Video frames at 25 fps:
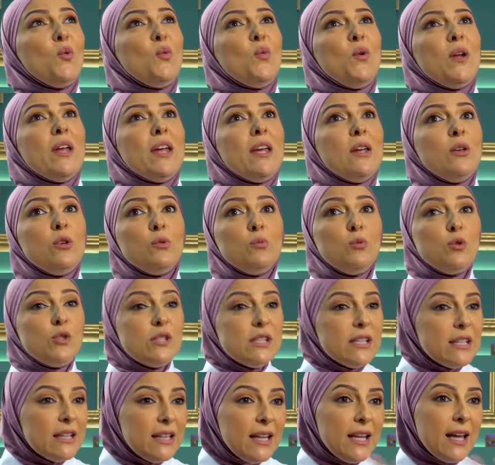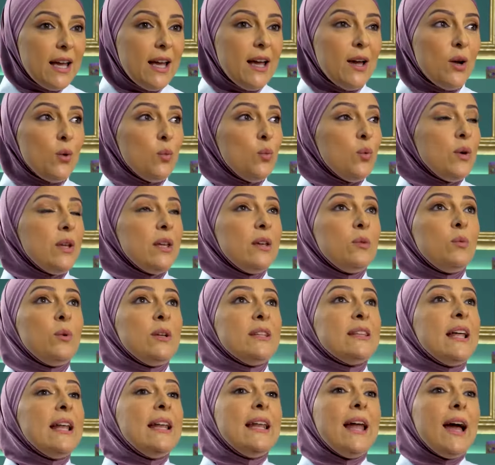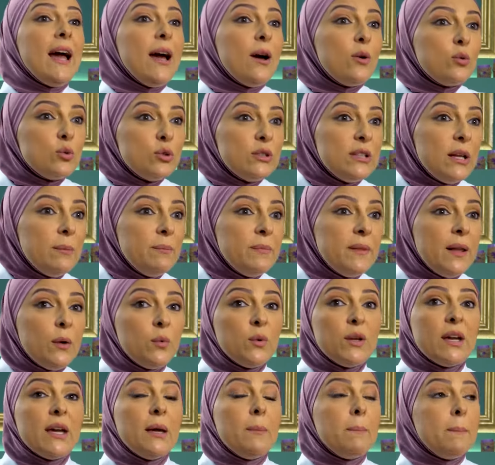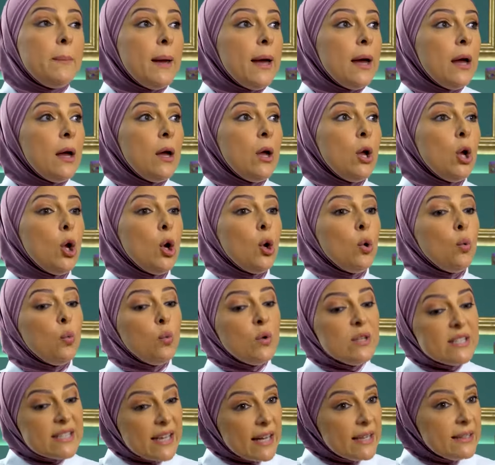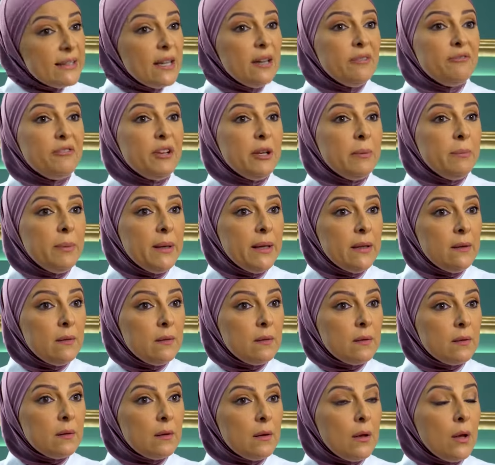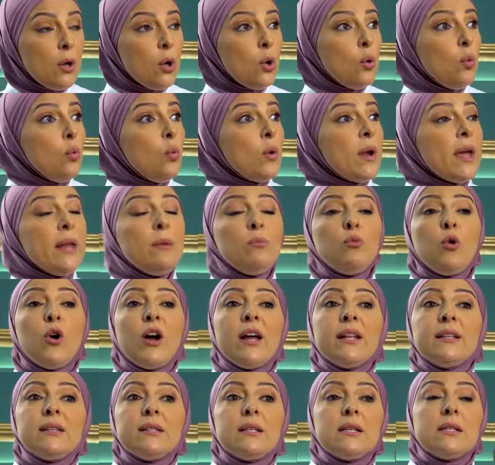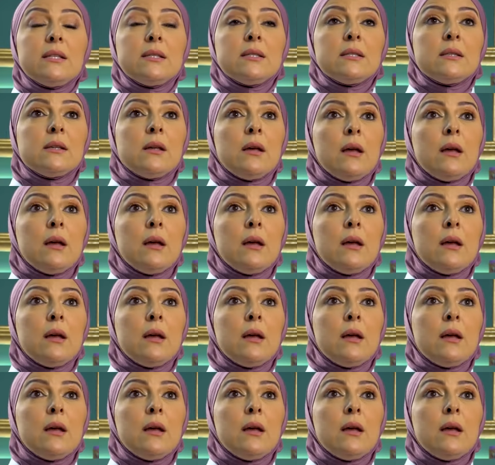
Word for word: ويبوس ايديها ويدلعها قدامنا ويحبها ويساعدها في البيت وكان مهندس